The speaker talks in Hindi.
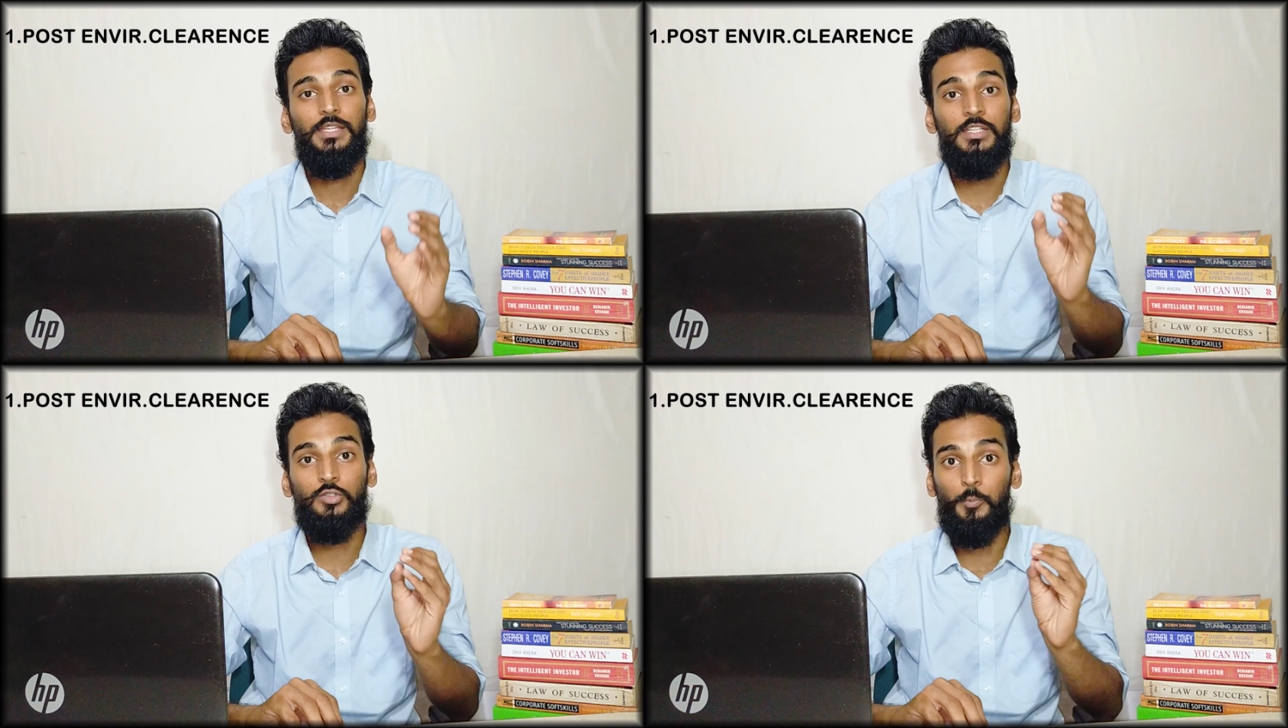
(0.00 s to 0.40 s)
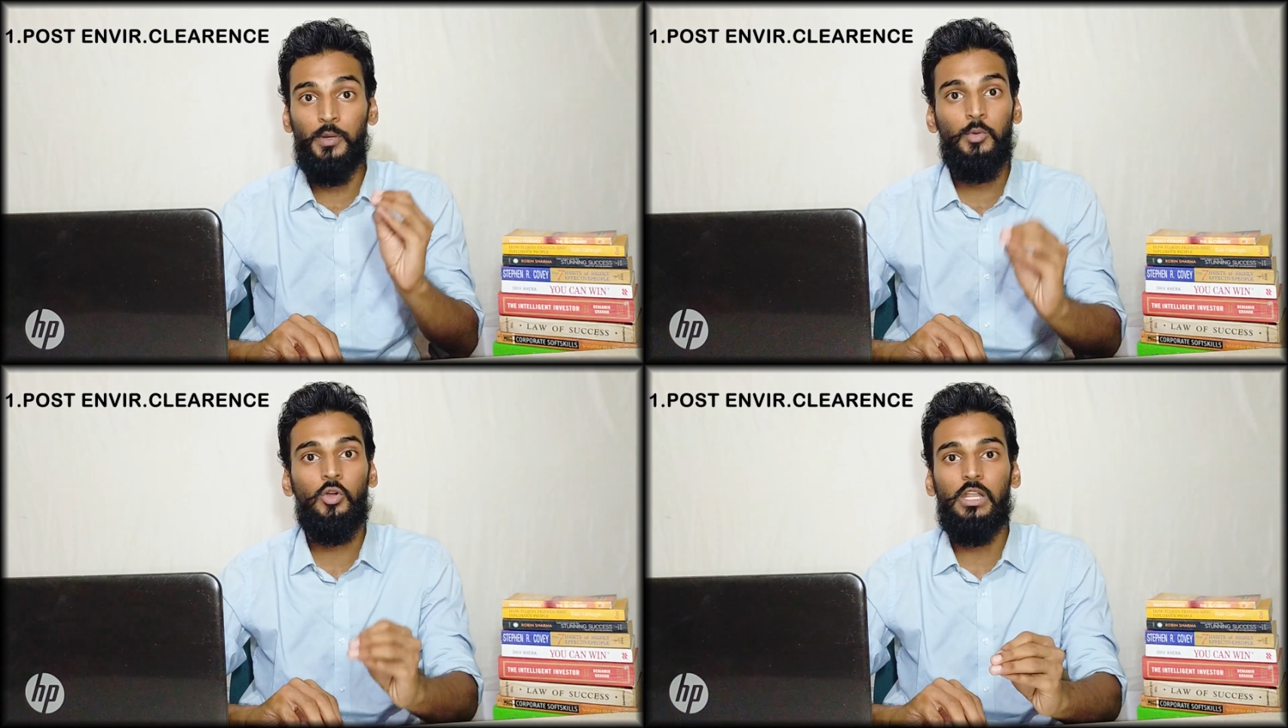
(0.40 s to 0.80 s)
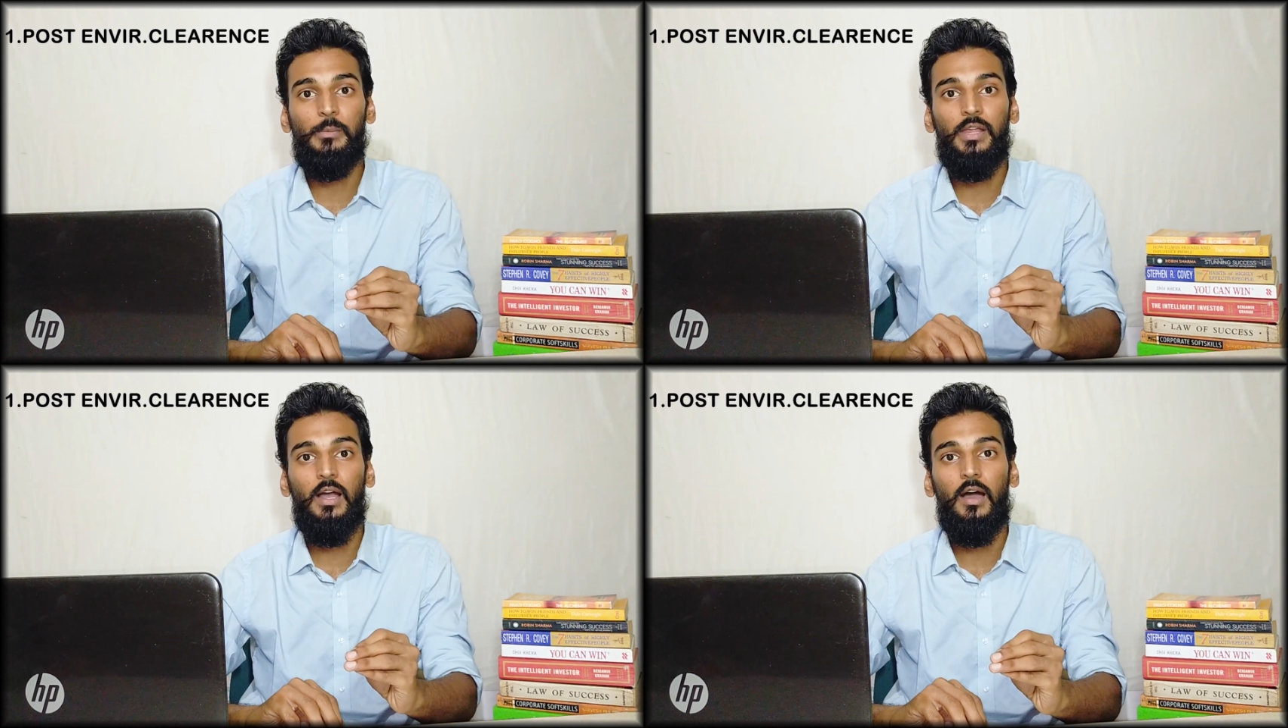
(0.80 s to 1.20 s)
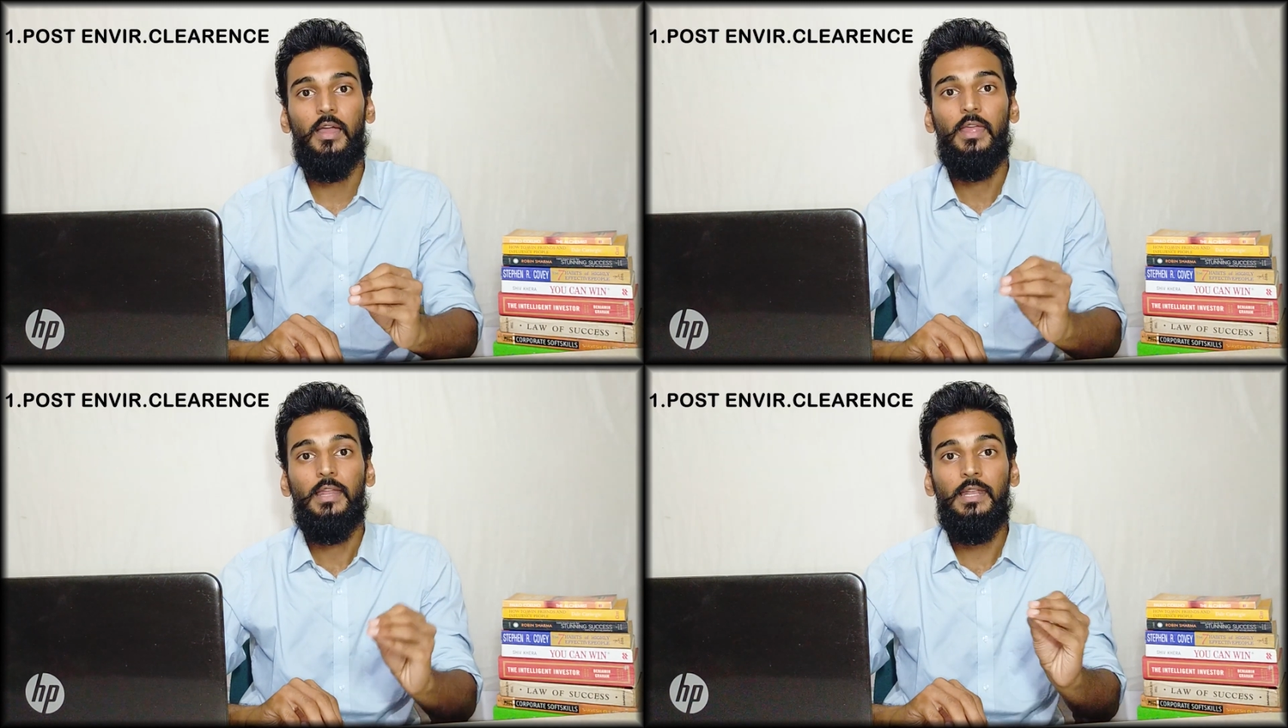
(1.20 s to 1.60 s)
ये सुप्रीम कोर्ट ने भी
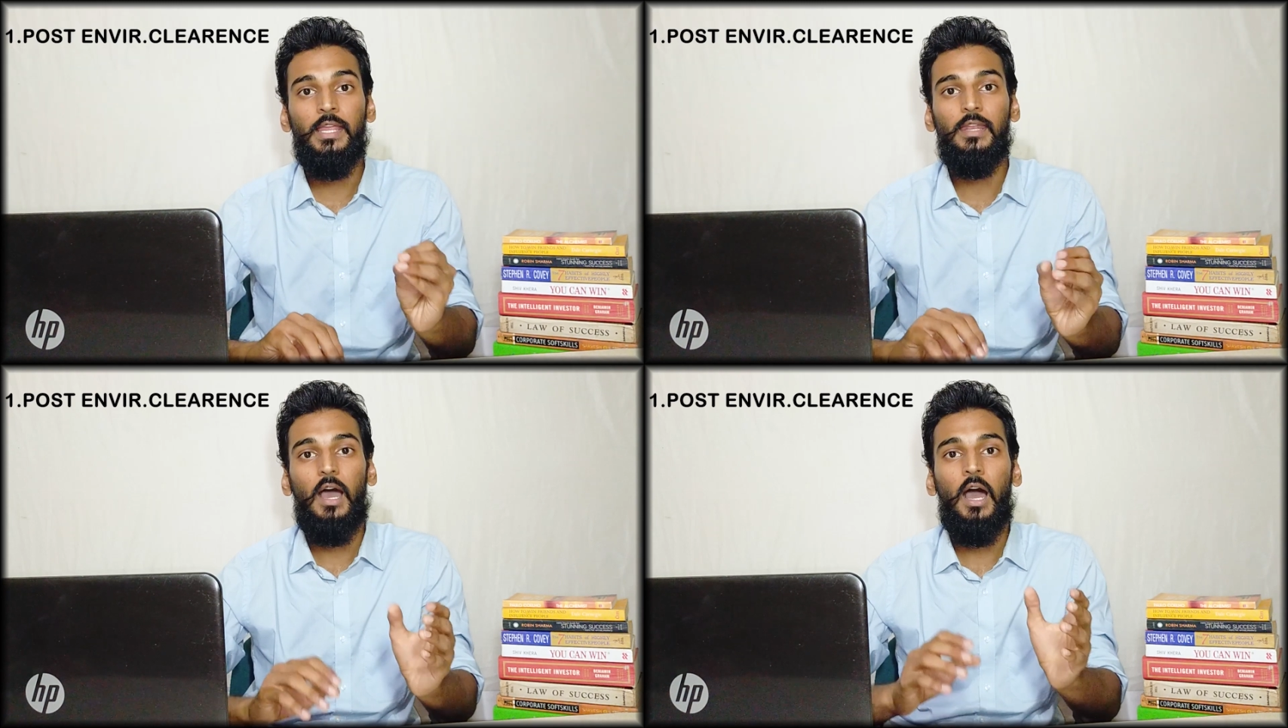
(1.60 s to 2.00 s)
कहा लेकिन